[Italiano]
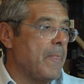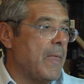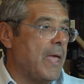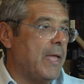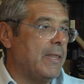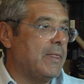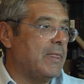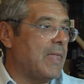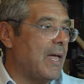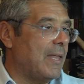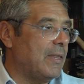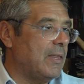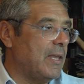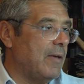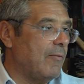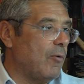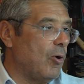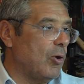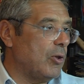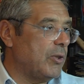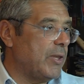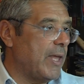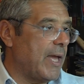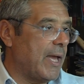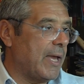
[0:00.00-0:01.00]
e tante
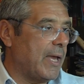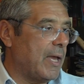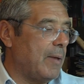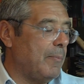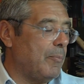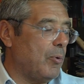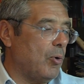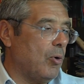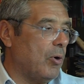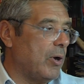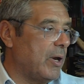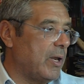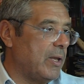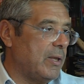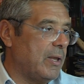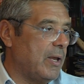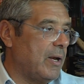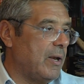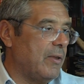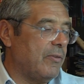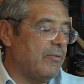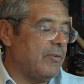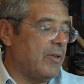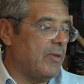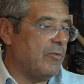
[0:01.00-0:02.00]
volte anche ipocrita,
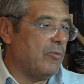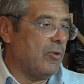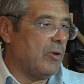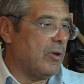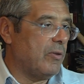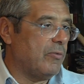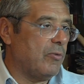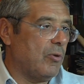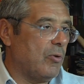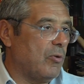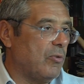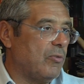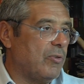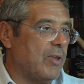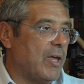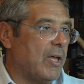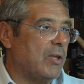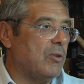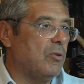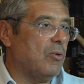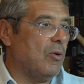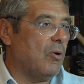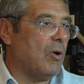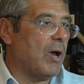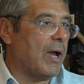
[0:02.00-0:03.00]
nel senso che sono
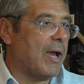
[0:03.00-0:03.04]
stato